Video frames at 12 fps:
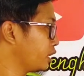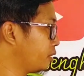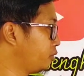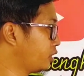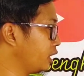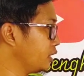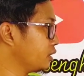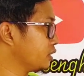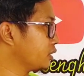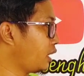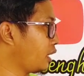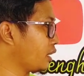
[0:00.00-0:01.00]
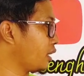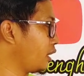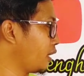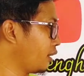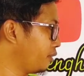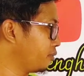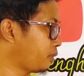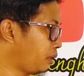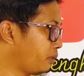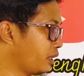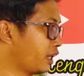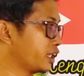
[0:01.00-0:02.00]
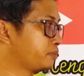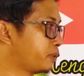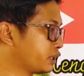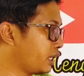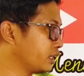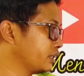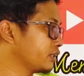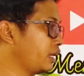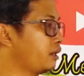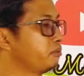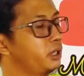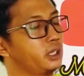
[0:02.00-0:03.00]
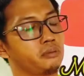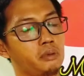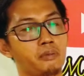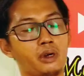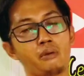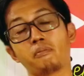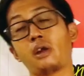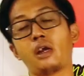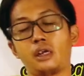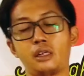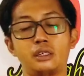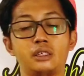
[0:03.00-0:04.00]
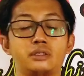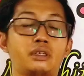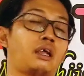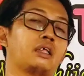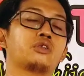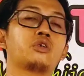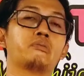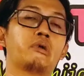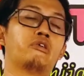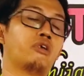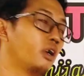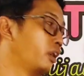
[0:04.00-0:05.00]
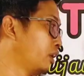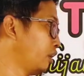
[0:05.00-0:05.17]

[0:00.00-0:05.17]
kemudian secara bapak garis besar ini saya ambil di beberapa literatur bahwa